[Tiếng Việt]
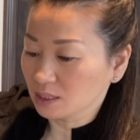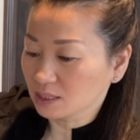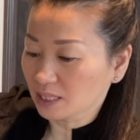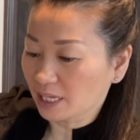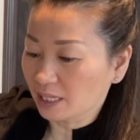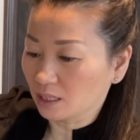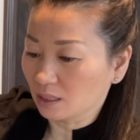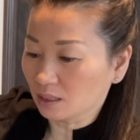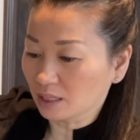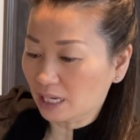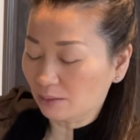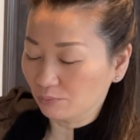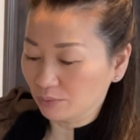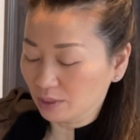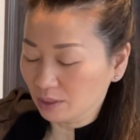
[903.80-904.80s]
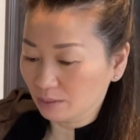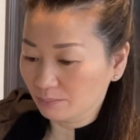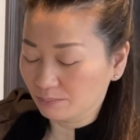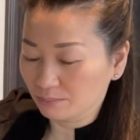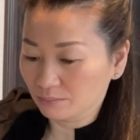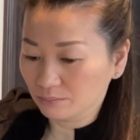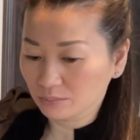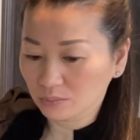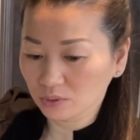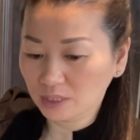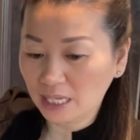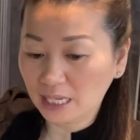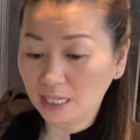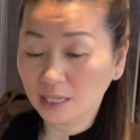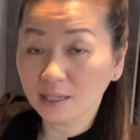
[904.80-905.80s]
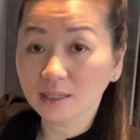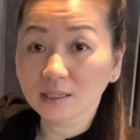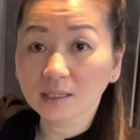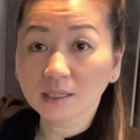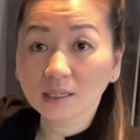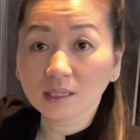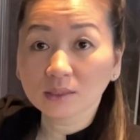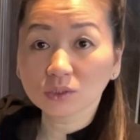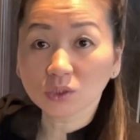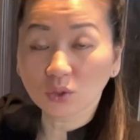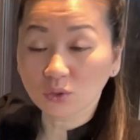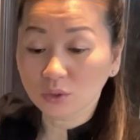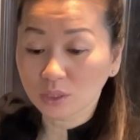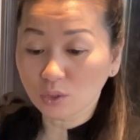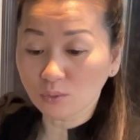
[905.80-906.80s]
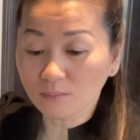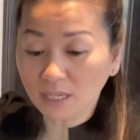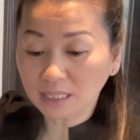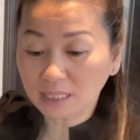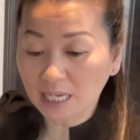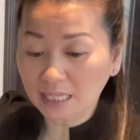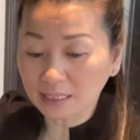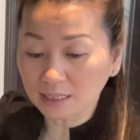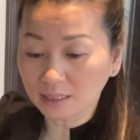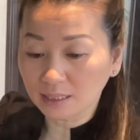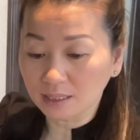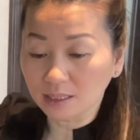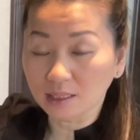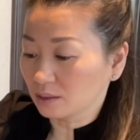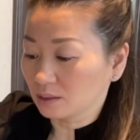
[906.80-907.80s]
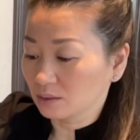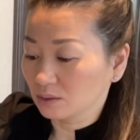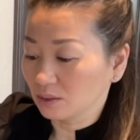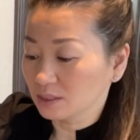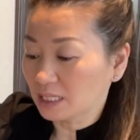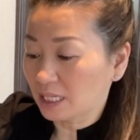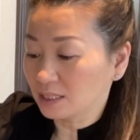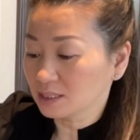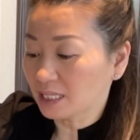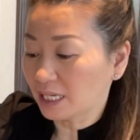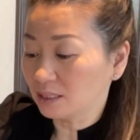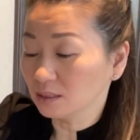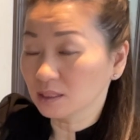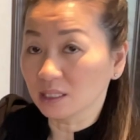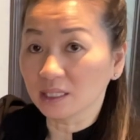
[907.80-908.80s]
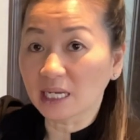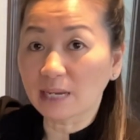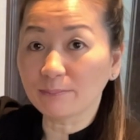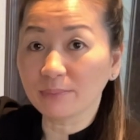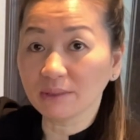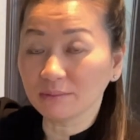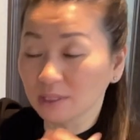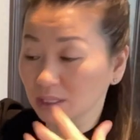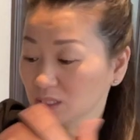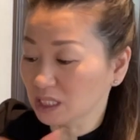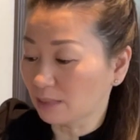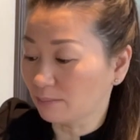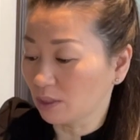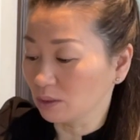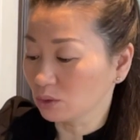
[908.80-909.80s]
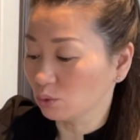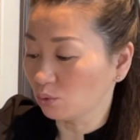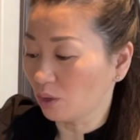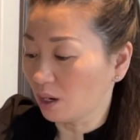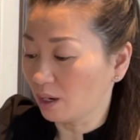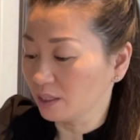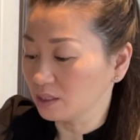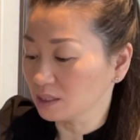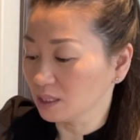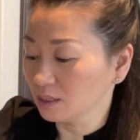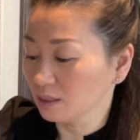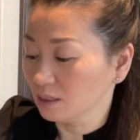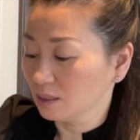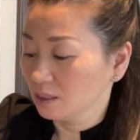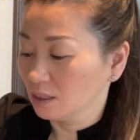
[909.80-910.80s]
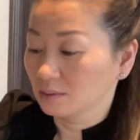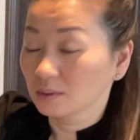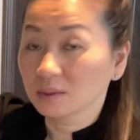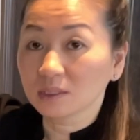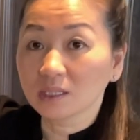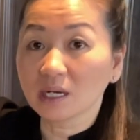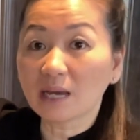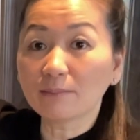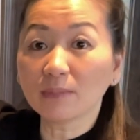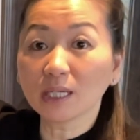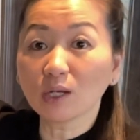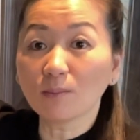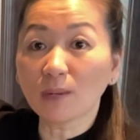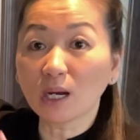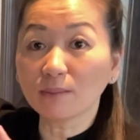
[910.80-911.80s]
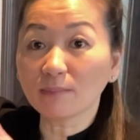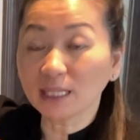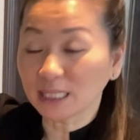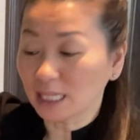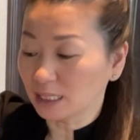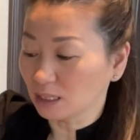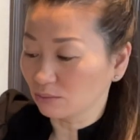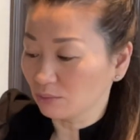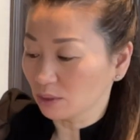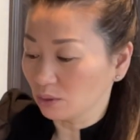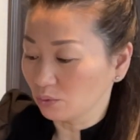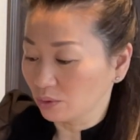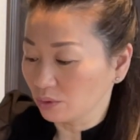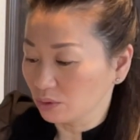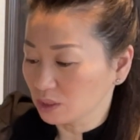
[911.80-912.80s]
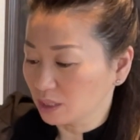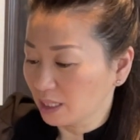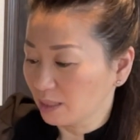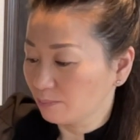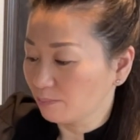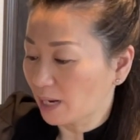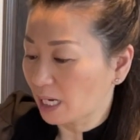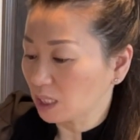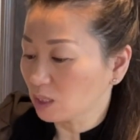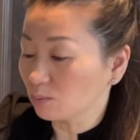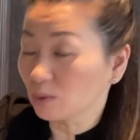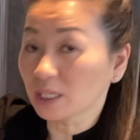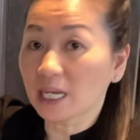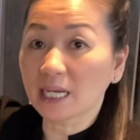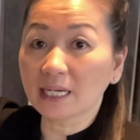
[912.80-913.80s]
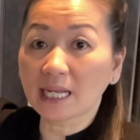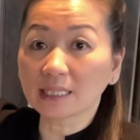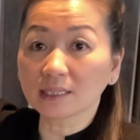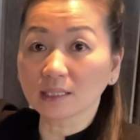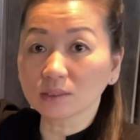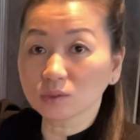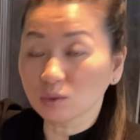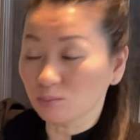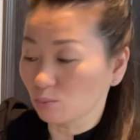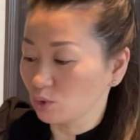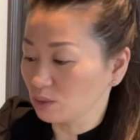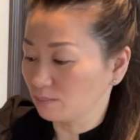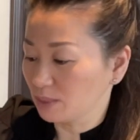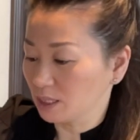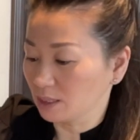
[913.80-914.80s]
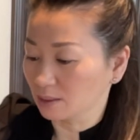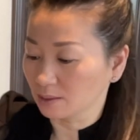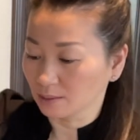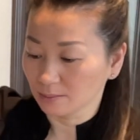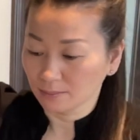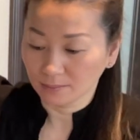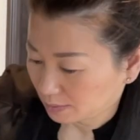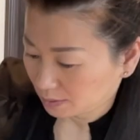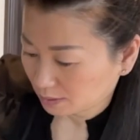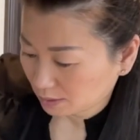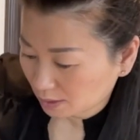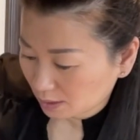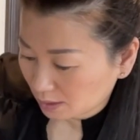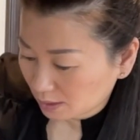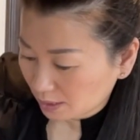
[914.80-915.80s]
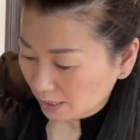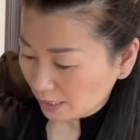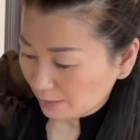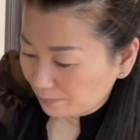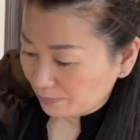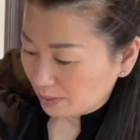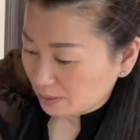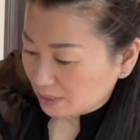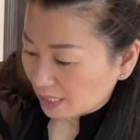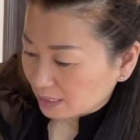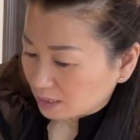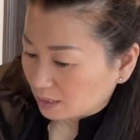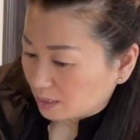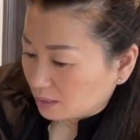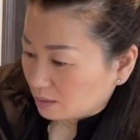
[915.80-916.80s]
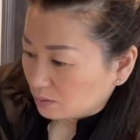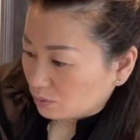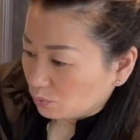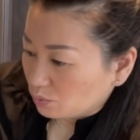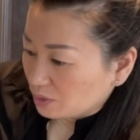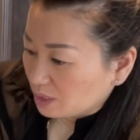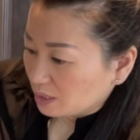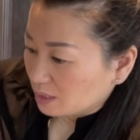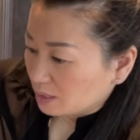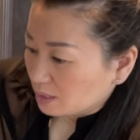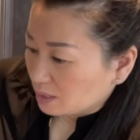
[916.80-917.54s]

xài nó đại vía đối tha châu không bánh canh nhá nghe đời xa xài những thời ca pê với trăm ở thuộc ở hành trắng đam bay của mọi bánh canh đang về lùi được chứ bạc nhung có tha đại tập sụp môi chấm hiền thời ca pi chan cho cơ tu tiệt